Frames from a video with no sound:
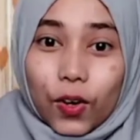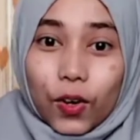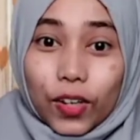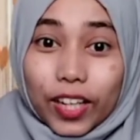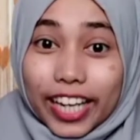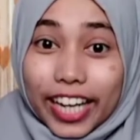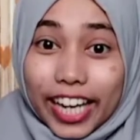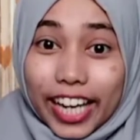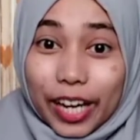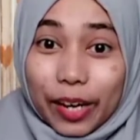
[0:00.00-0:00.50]

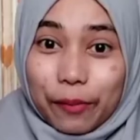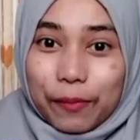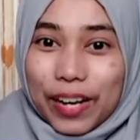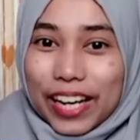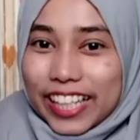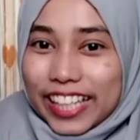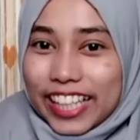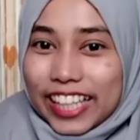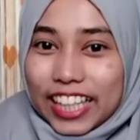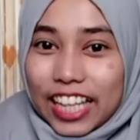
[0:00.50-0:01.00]
Oke,
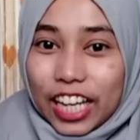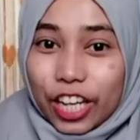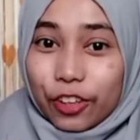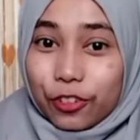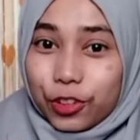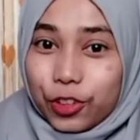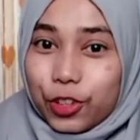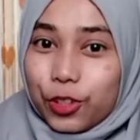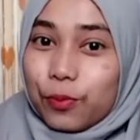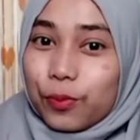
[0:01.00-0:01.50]
mari kita
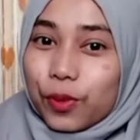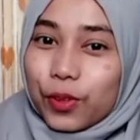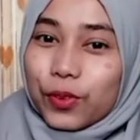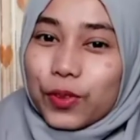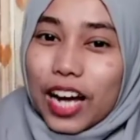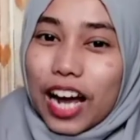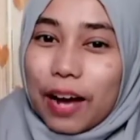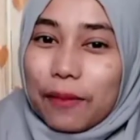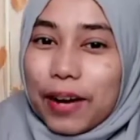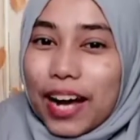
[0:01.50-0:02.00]
review
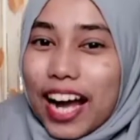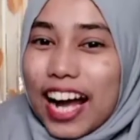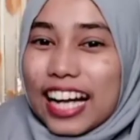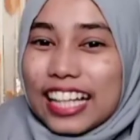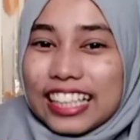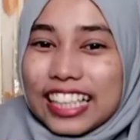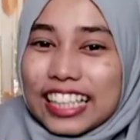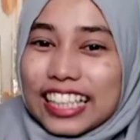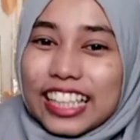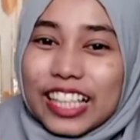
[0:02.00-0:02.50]
produk apa
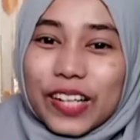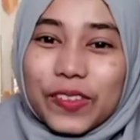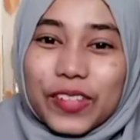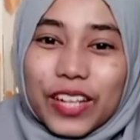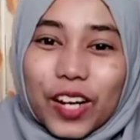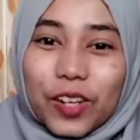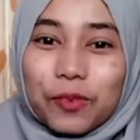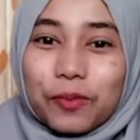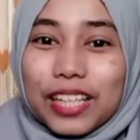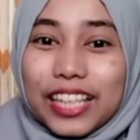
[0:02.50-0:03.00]
aja sih yang
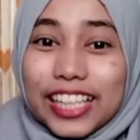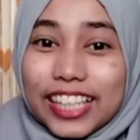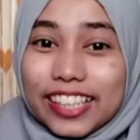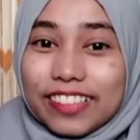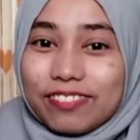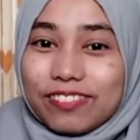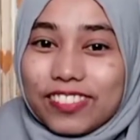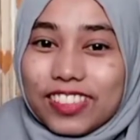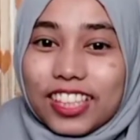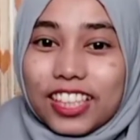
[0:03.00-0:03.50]
udah aku beli
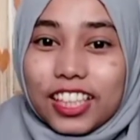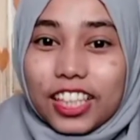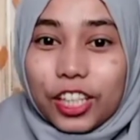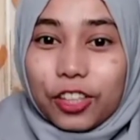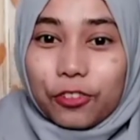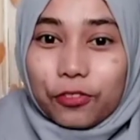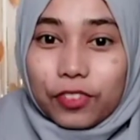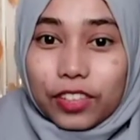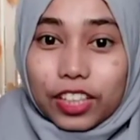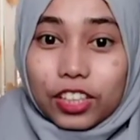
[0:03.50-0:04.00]

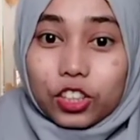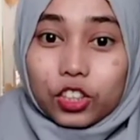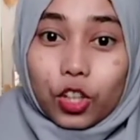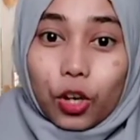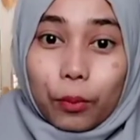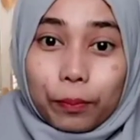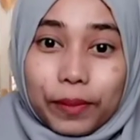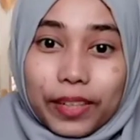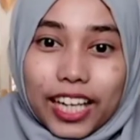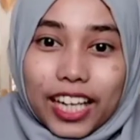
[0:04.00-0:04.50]
di event
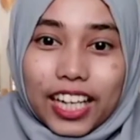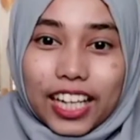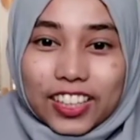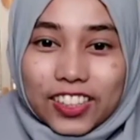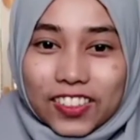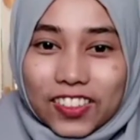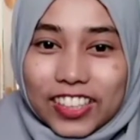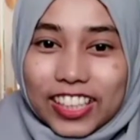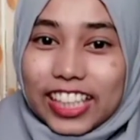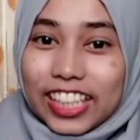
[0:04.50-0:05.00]
Shopee
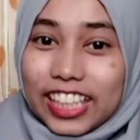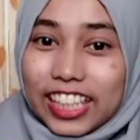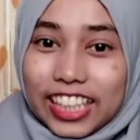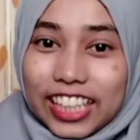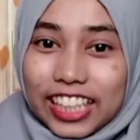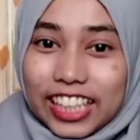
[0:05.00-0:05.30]
elektronik